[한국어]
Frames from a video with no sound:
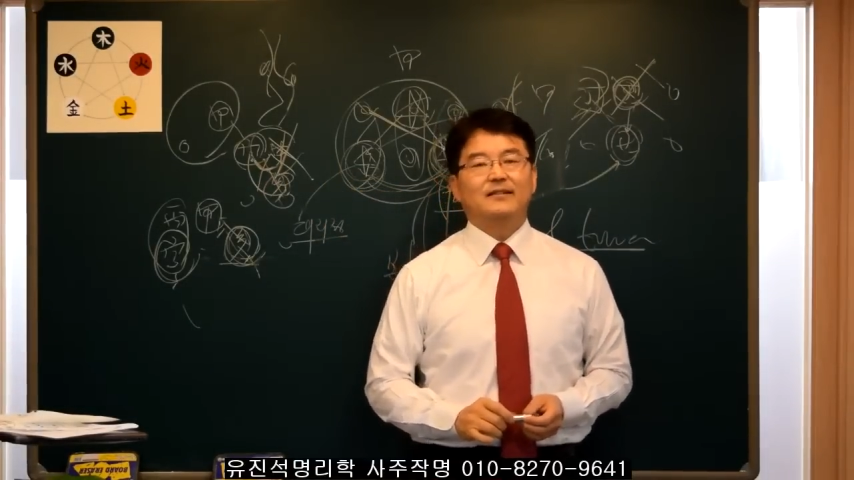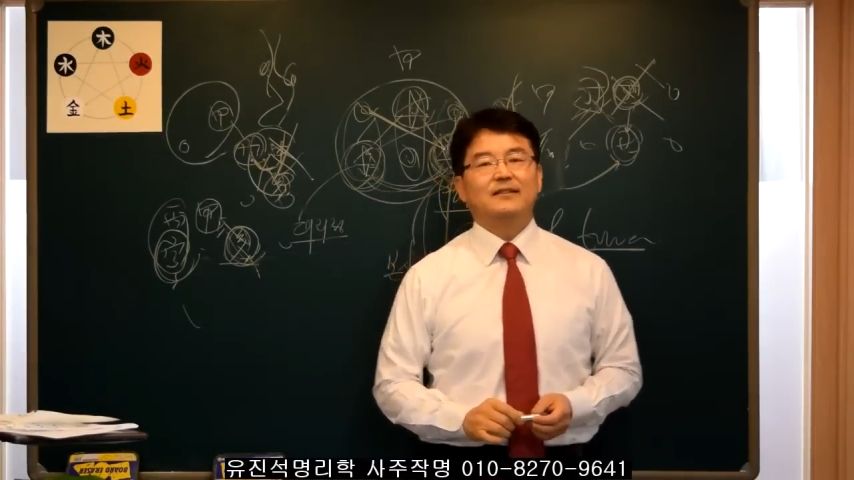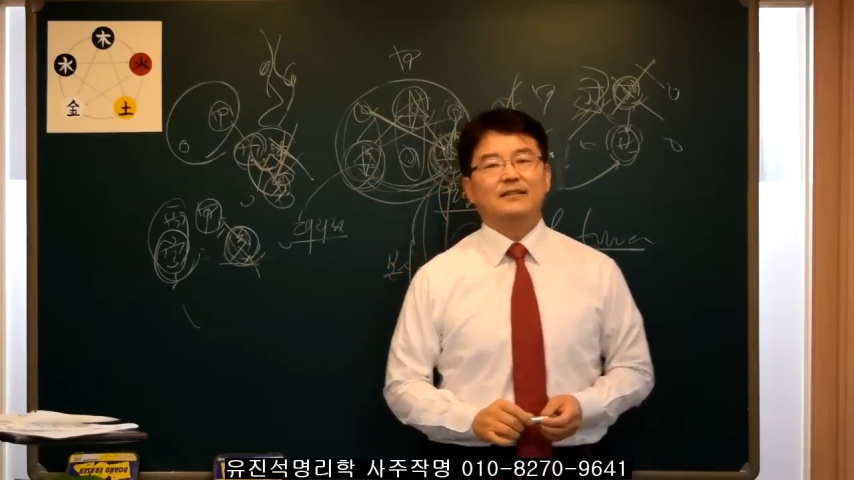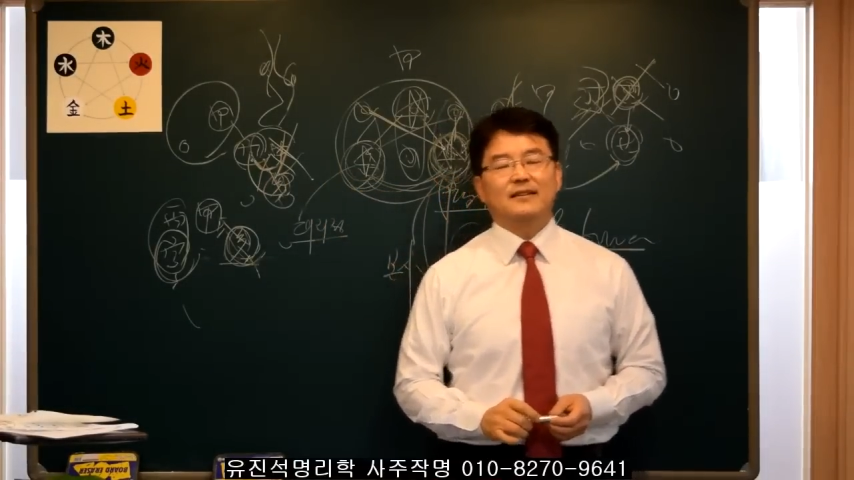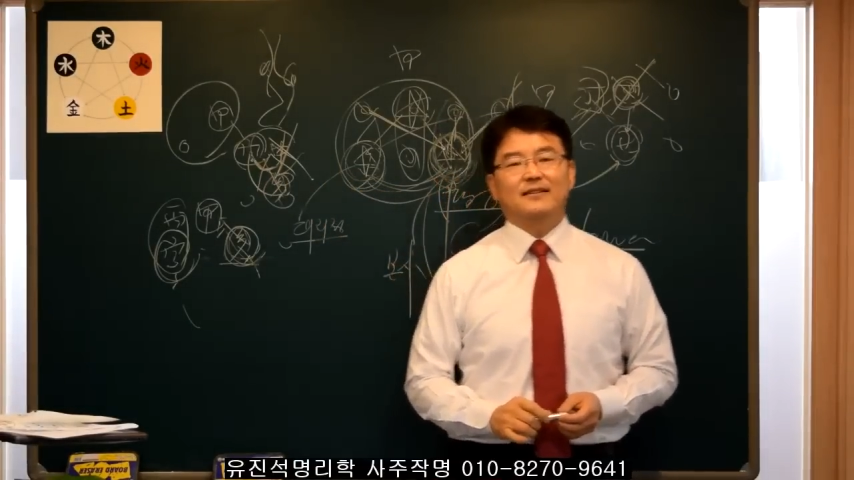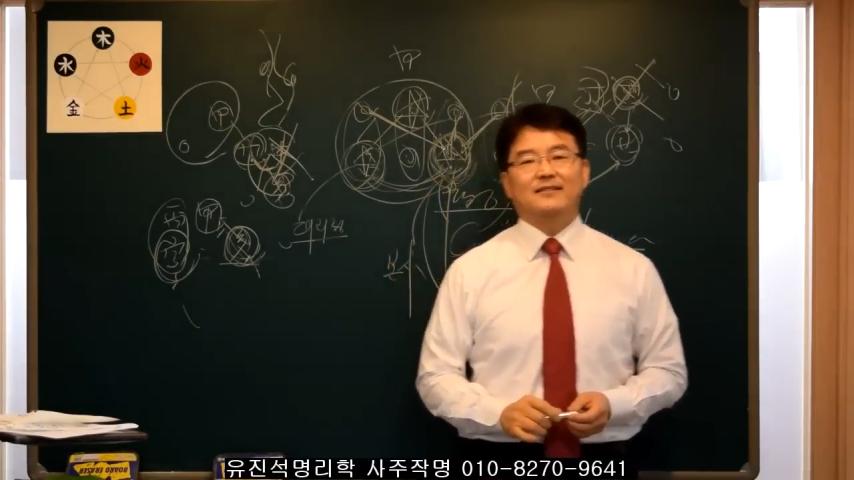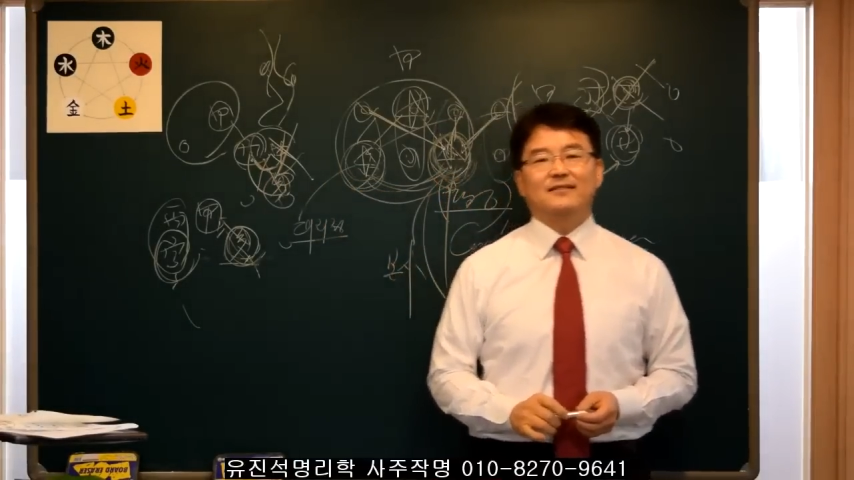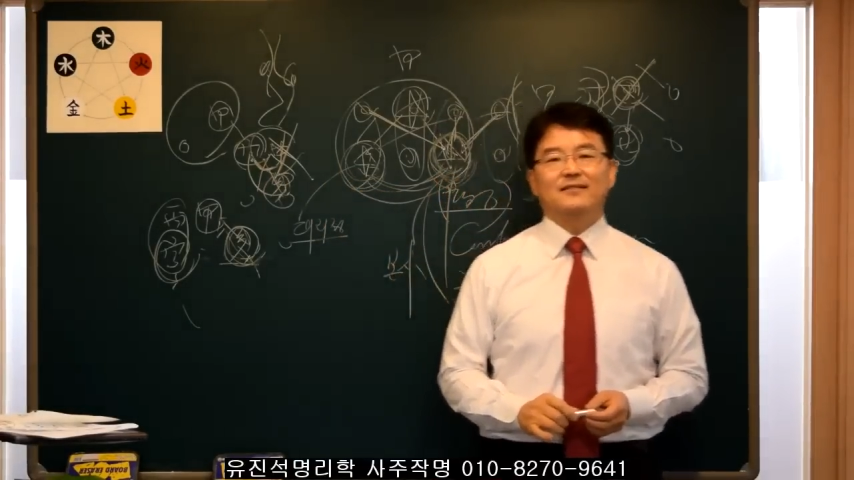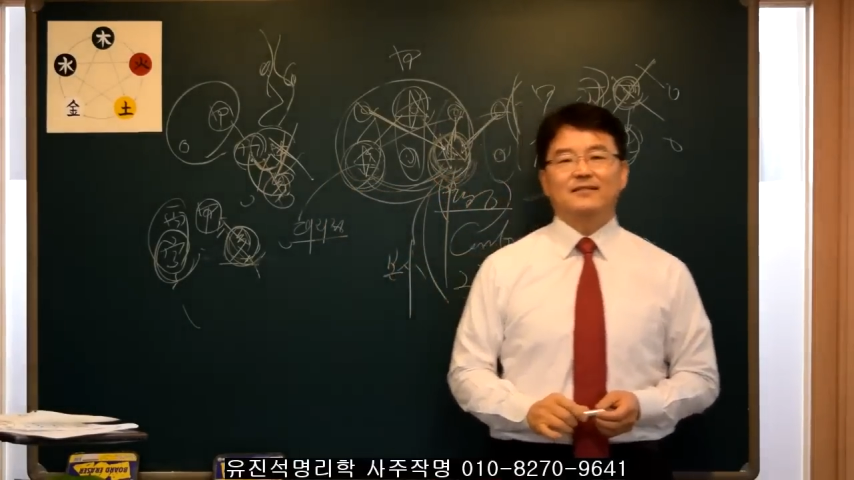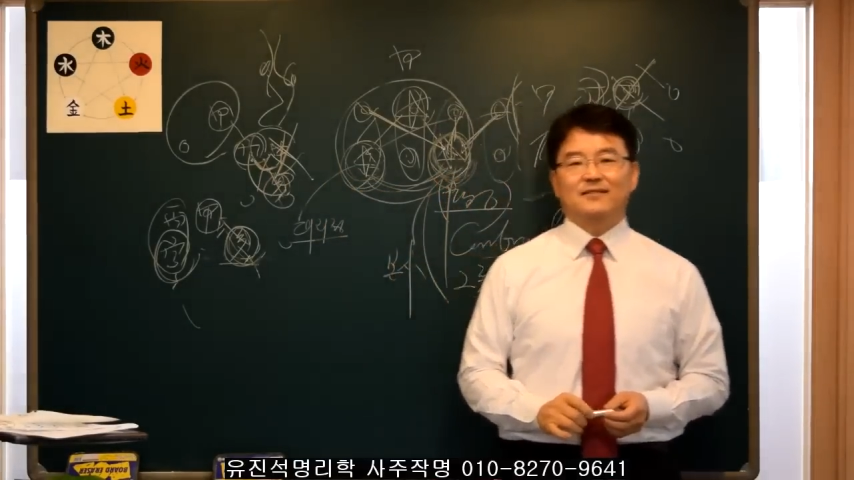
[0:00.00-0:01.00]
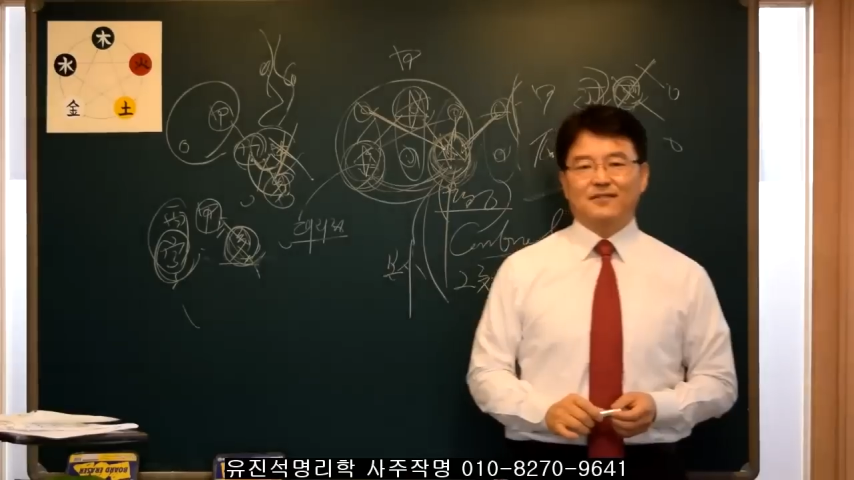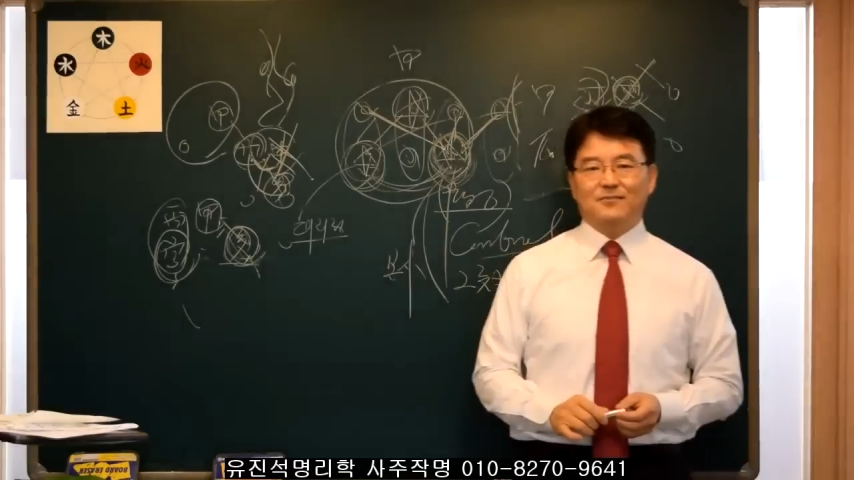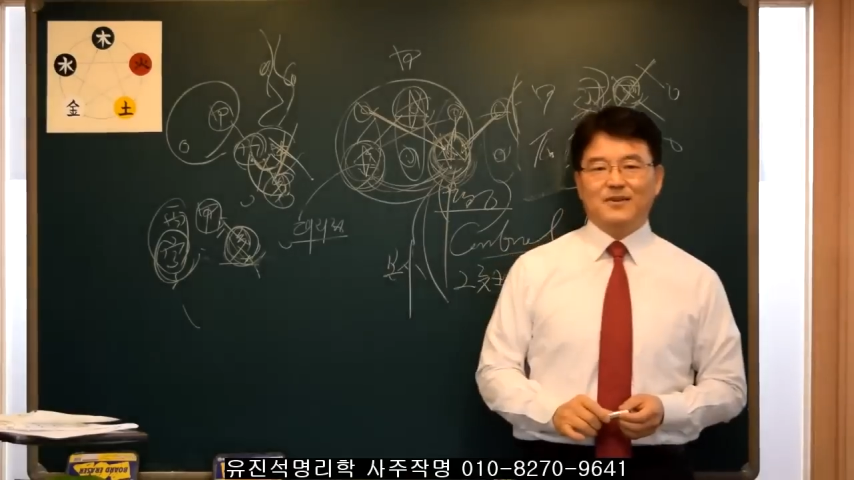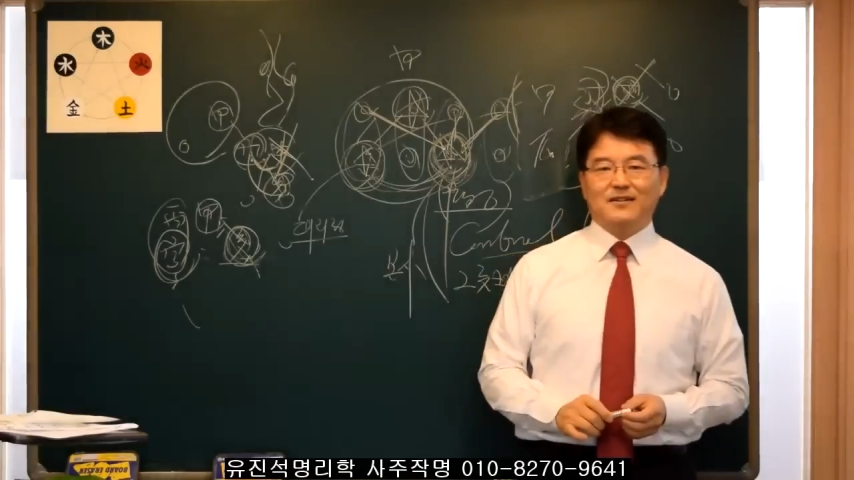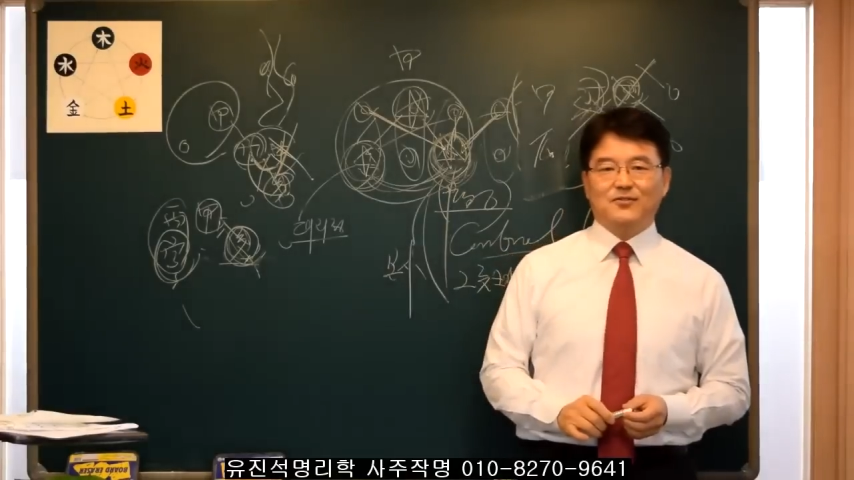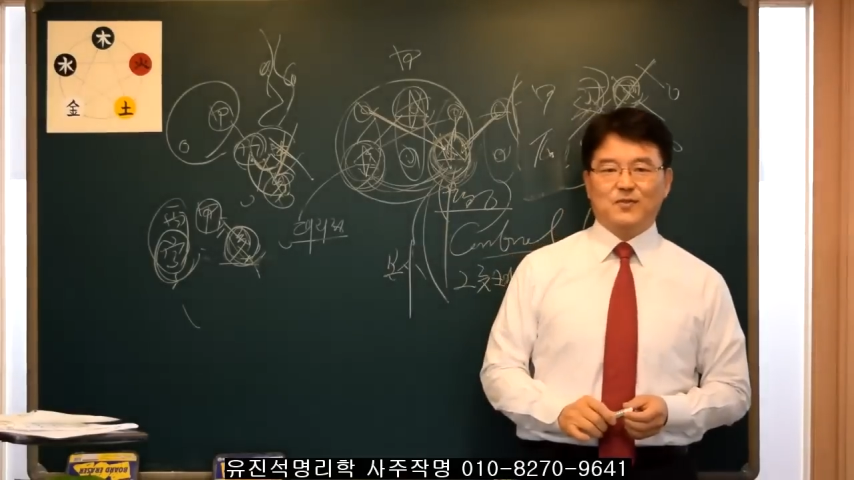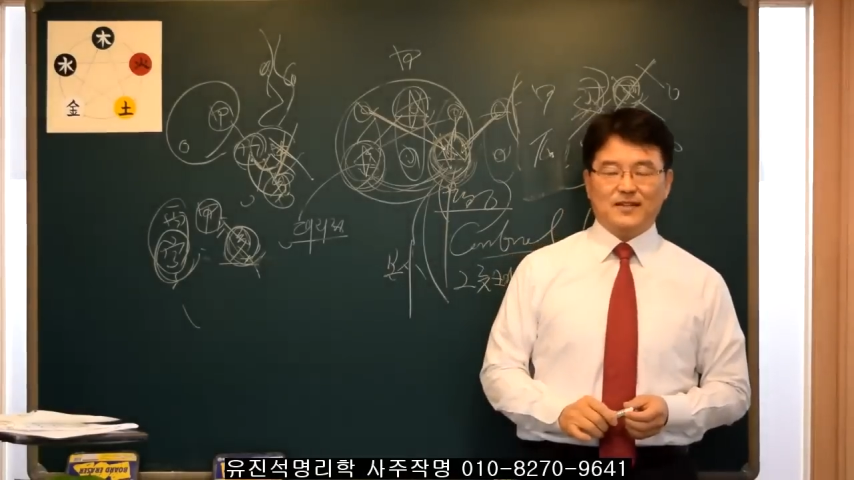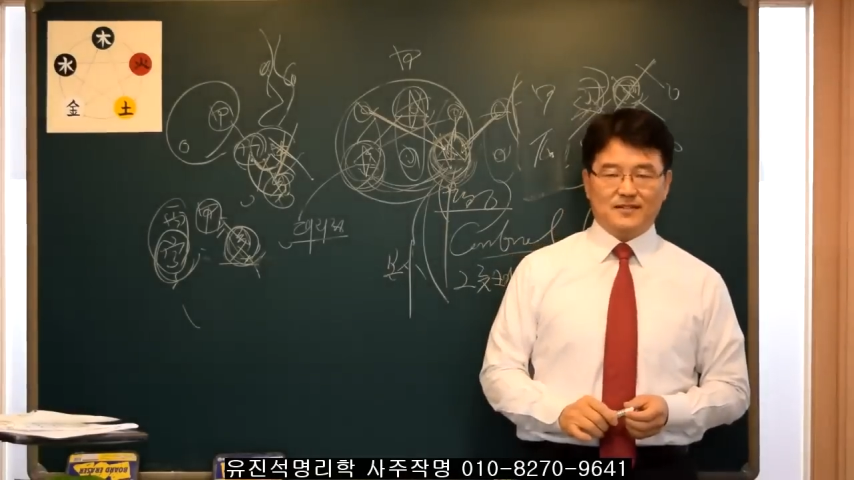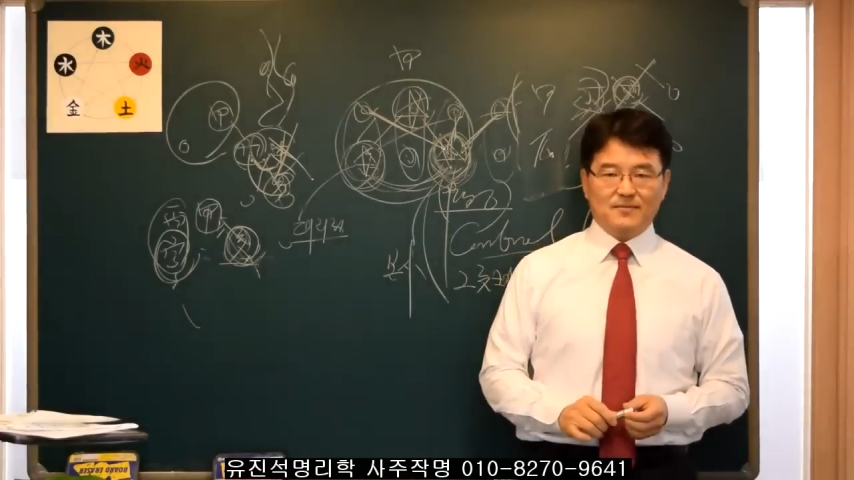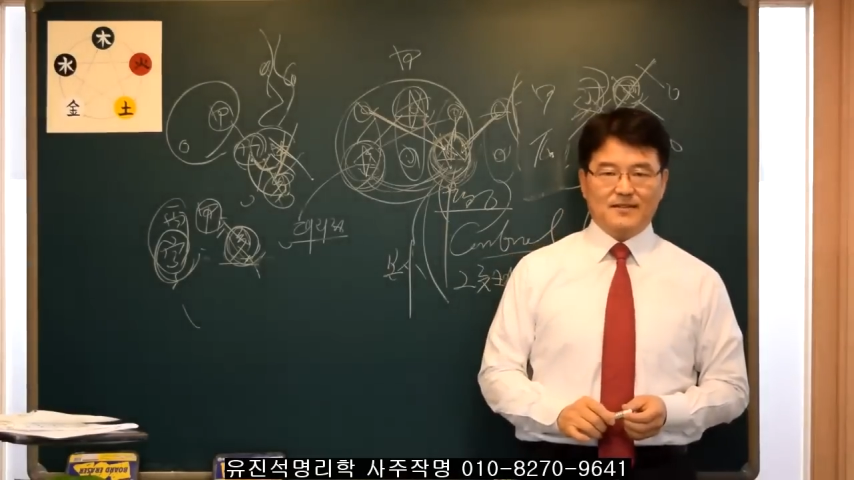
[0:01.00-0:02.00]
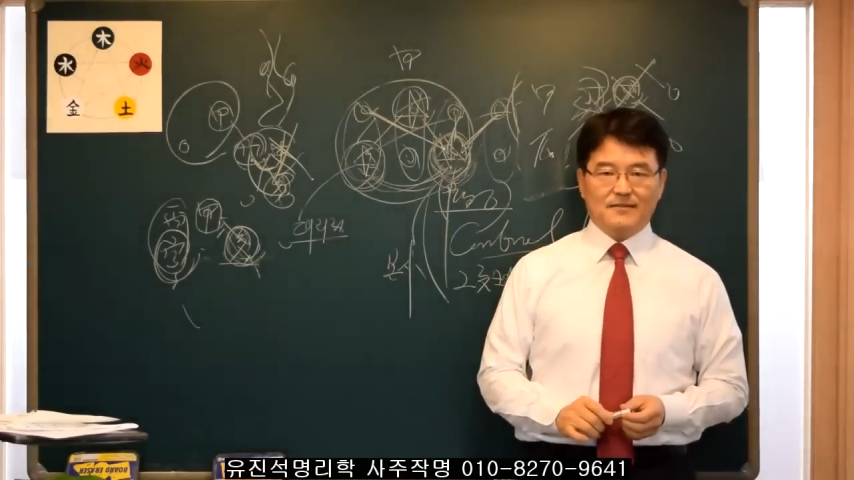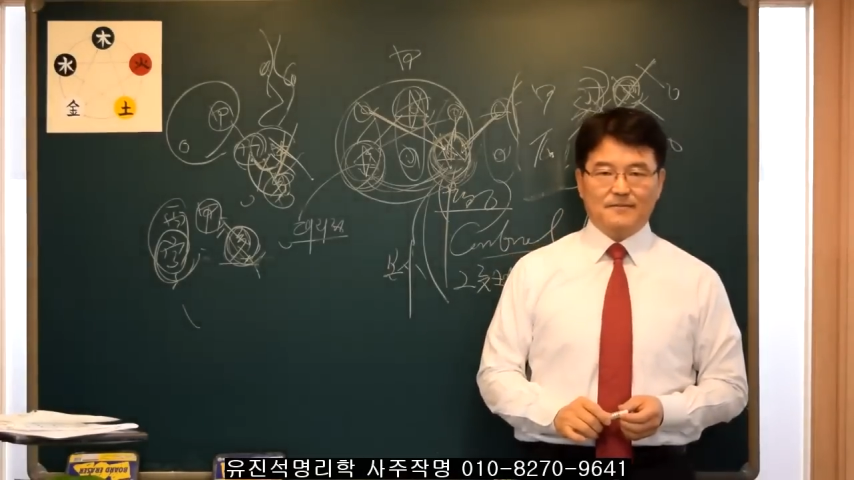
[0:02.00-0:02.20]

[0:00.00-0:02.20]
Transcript: 이렇게 저는 설명할 수가 있습니다.